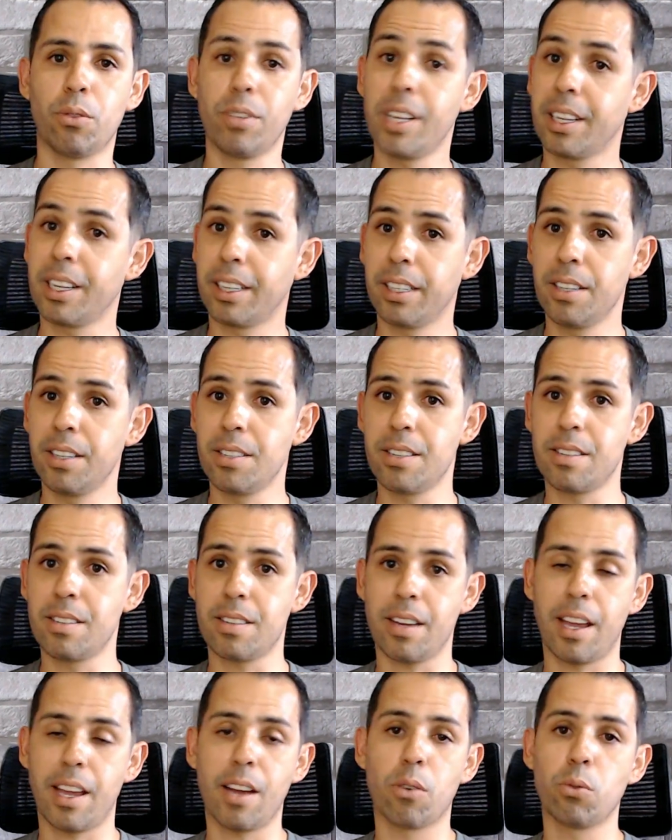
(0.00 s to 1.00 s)
de
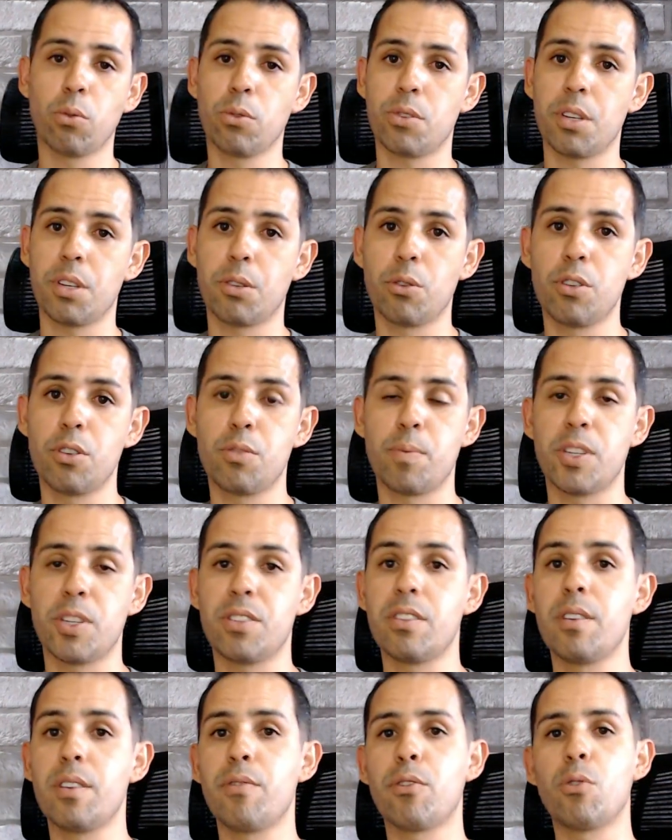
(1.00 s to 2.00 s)
crises em algum setor
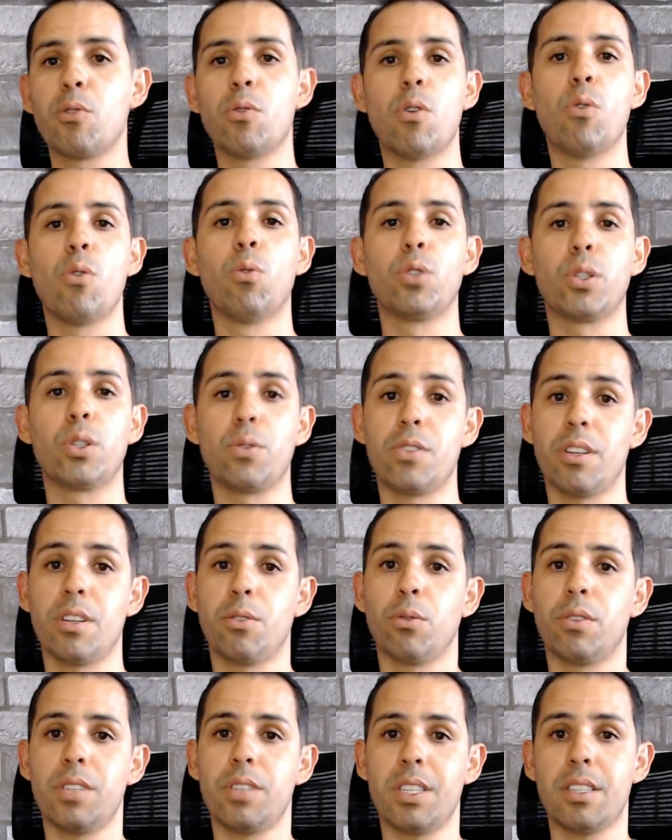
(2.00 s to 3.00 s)
específico, outros
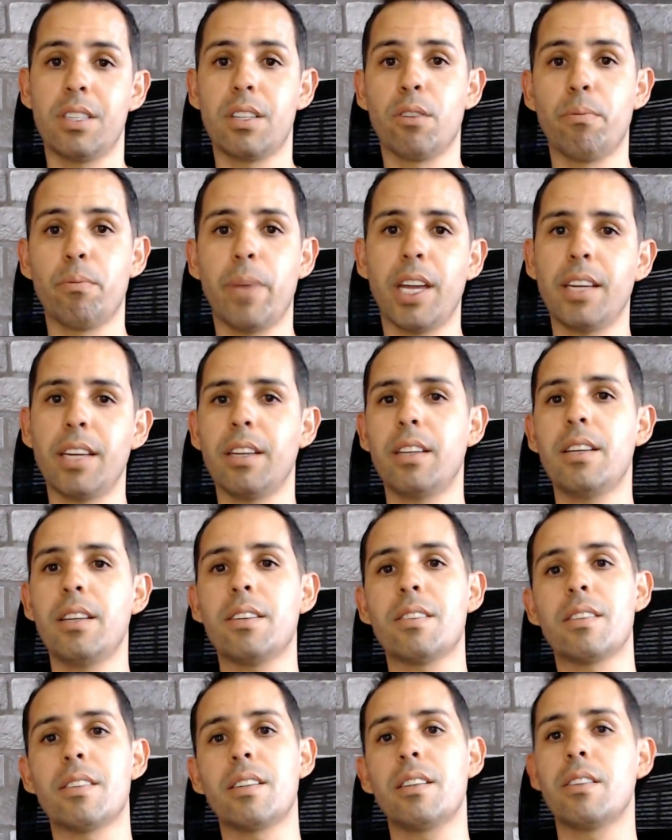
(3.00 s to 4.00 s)
setores também e
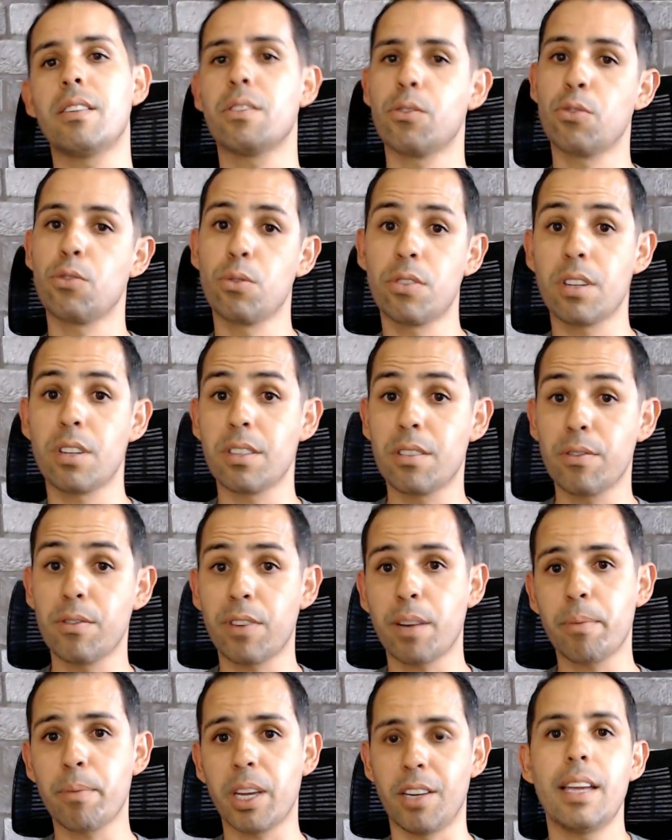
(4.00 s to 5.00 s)
assim
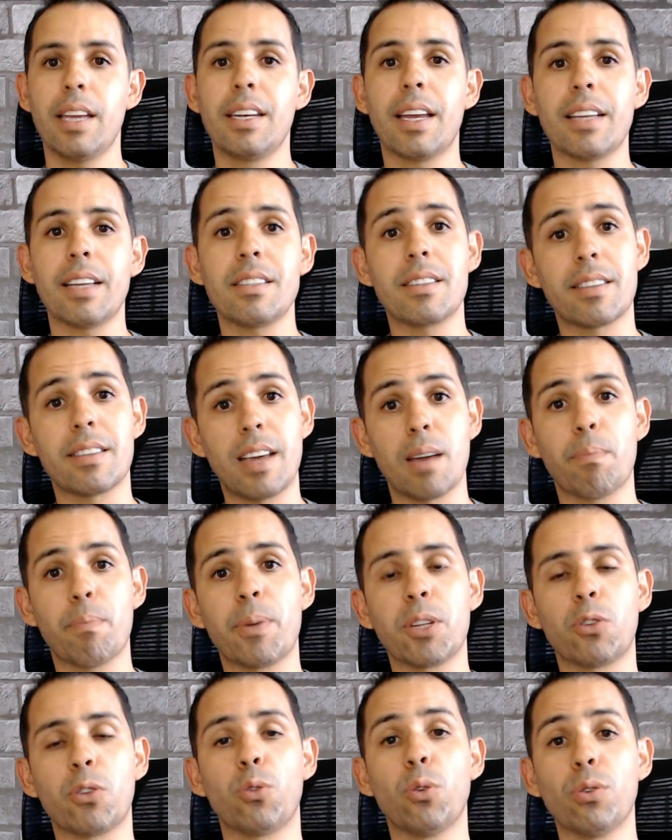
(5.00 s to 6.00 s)
sucessivamente. E nem
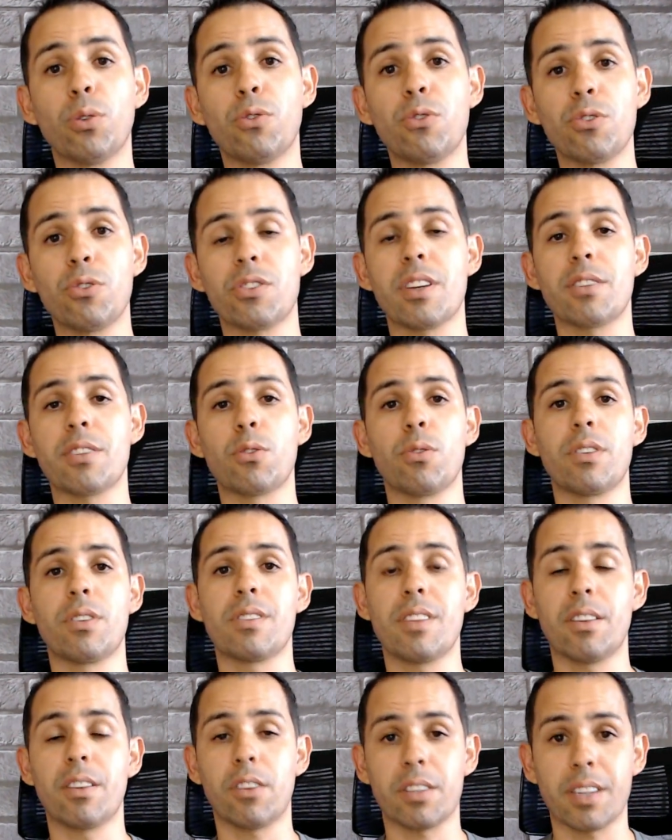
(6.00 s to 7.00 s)
sempre todos os
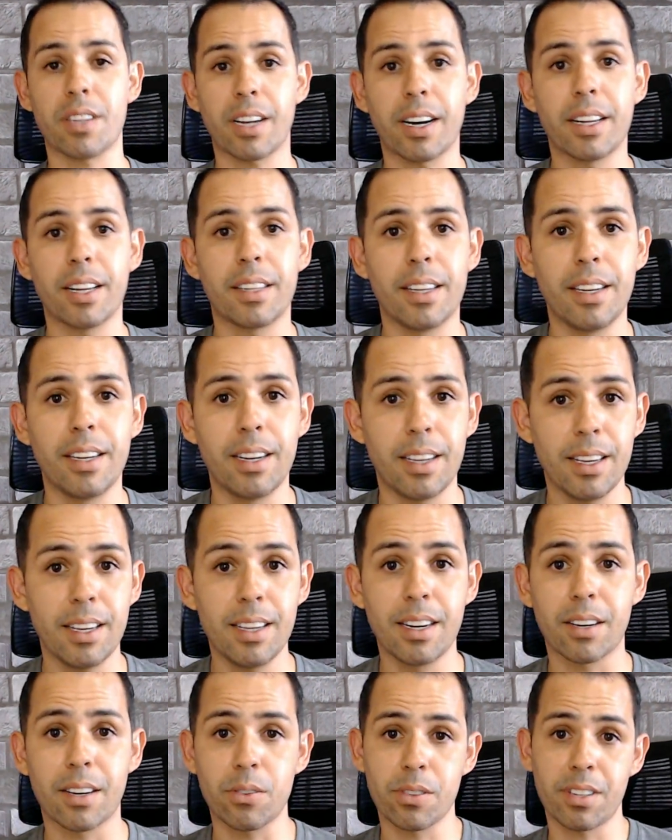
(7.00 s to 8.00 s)
setores da nossa carteira
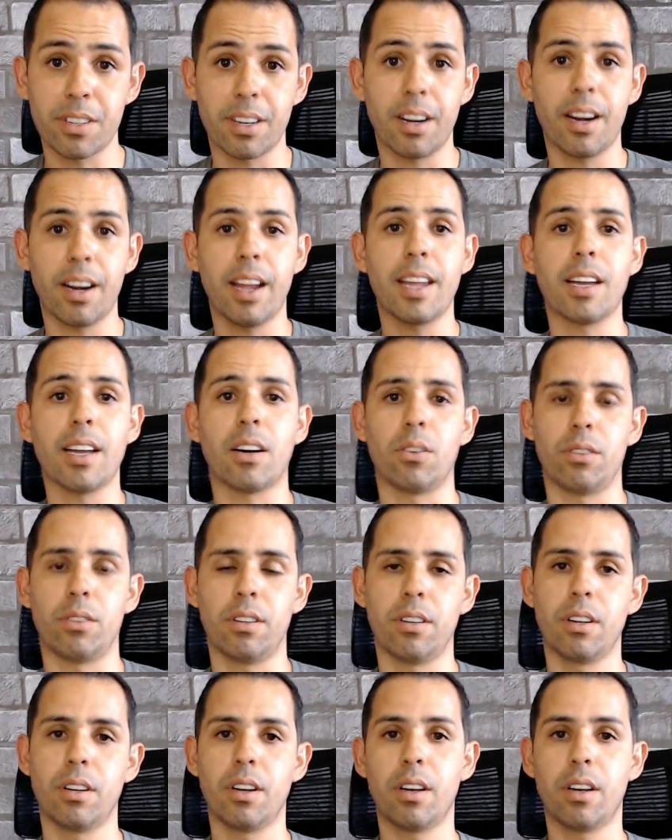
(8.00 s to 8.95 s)
irão estar em alta